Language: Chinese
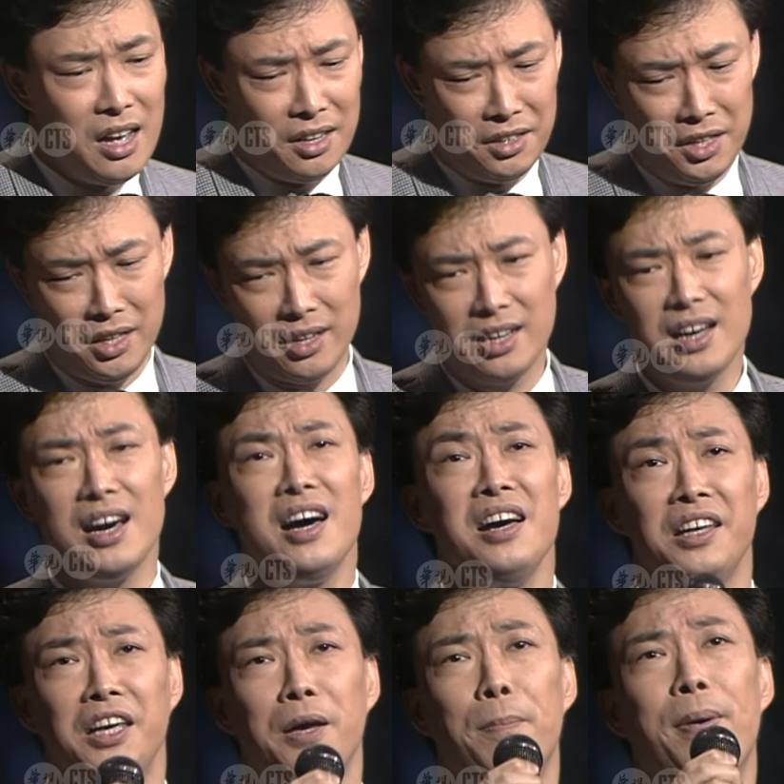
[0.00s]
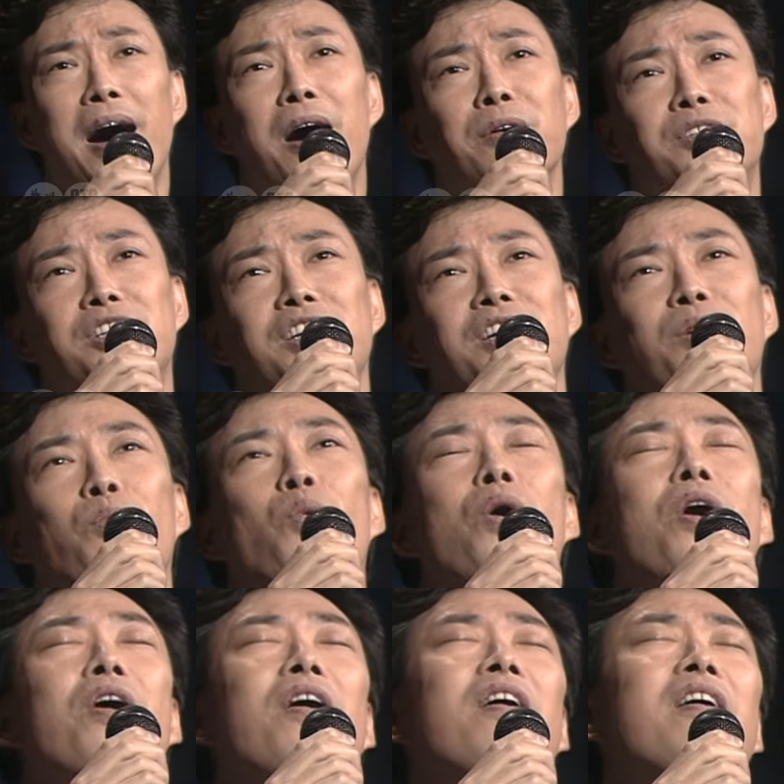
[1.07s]
你可以抛弃
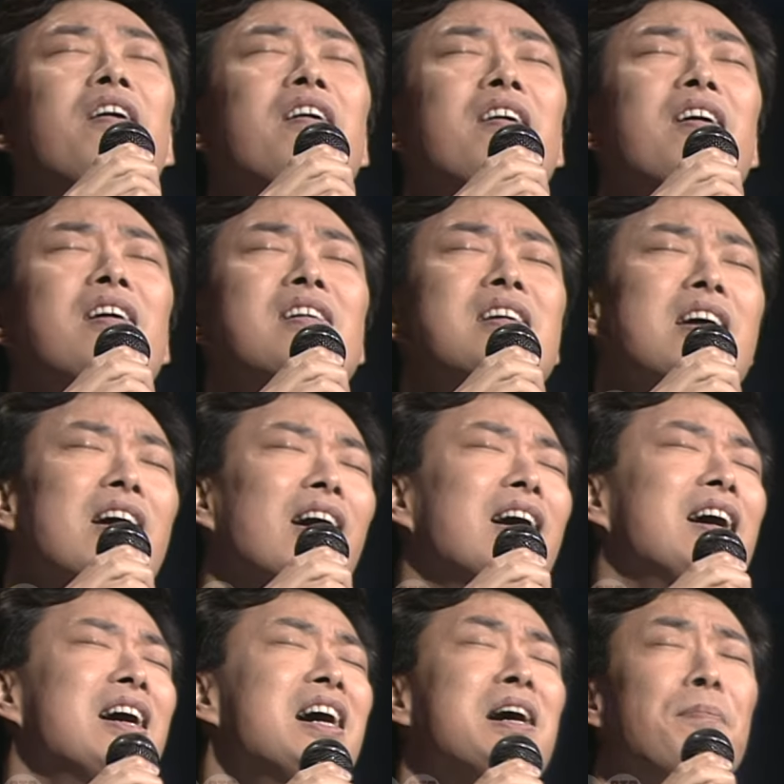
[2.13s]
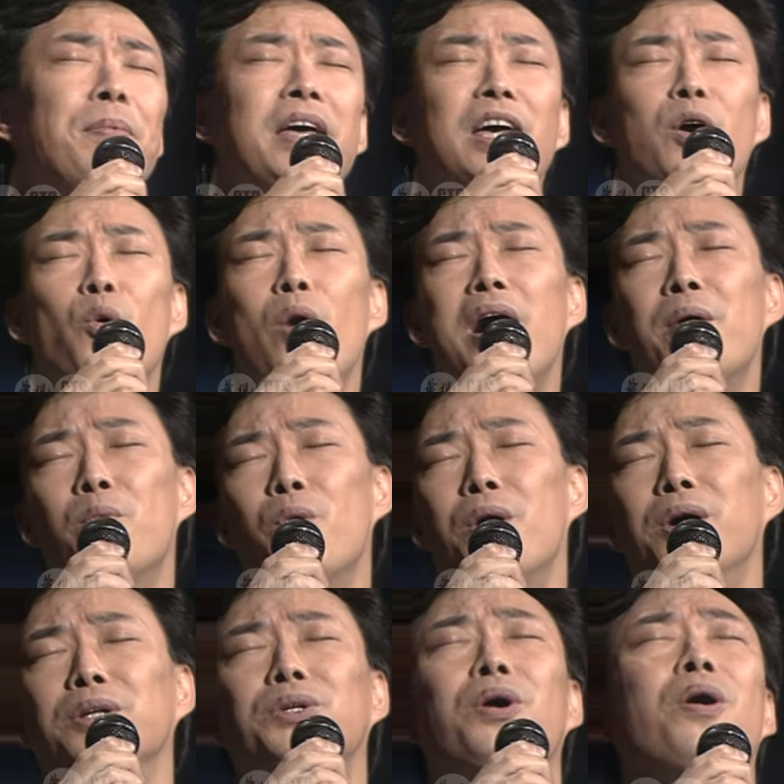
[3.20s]
我何必管
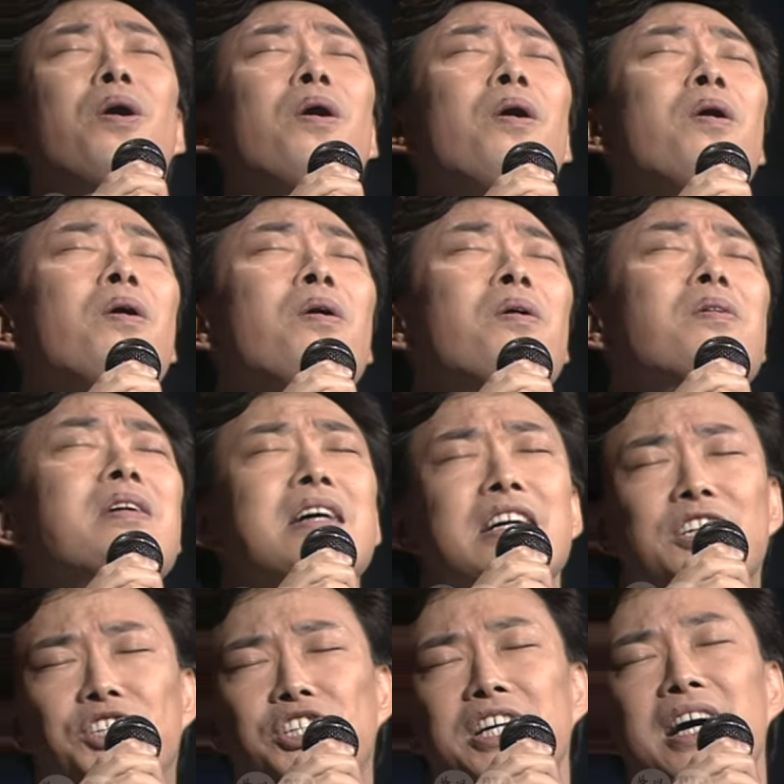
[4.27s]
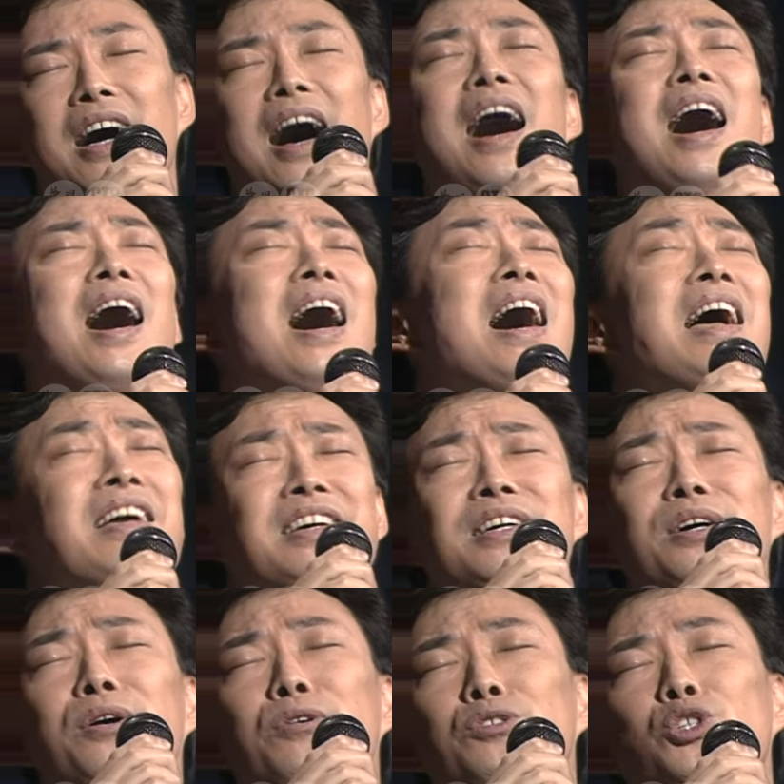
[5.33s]
我痛这爱
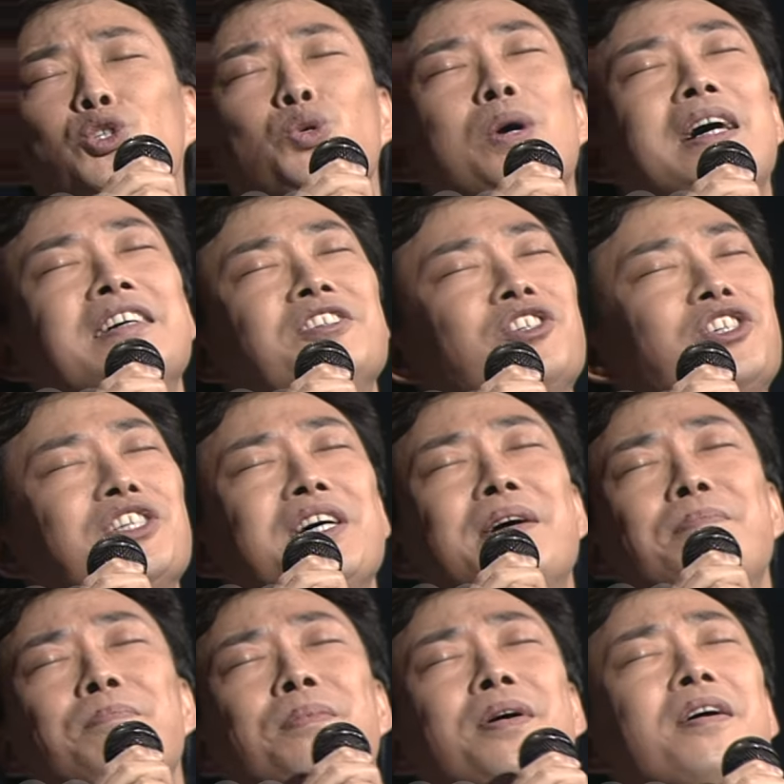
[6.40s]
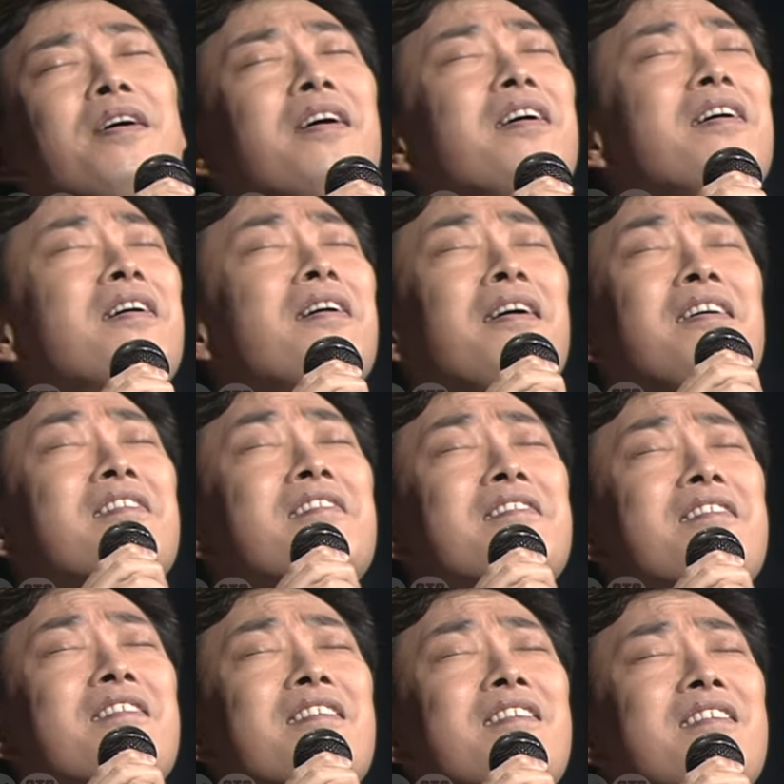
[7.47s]
又算什
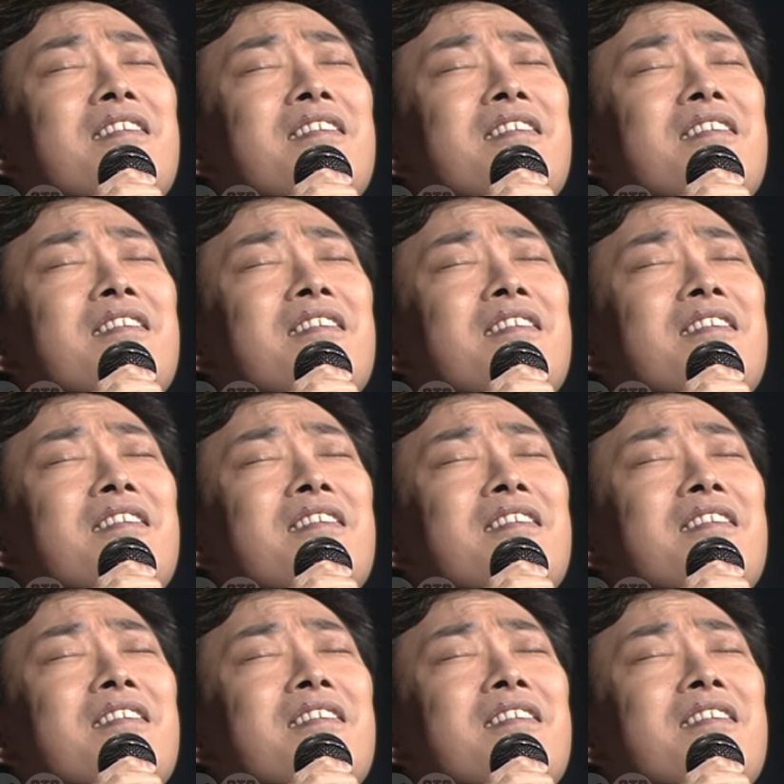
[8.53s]
么